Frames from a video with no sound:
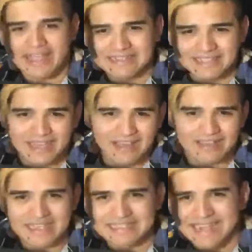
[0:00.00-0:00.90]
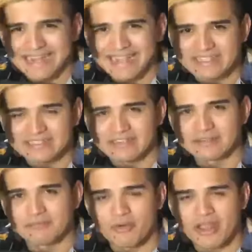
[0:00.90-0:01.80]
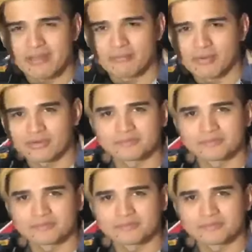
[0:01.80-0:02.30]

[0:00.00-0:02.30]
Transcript: esa riqueza, por ejemplo.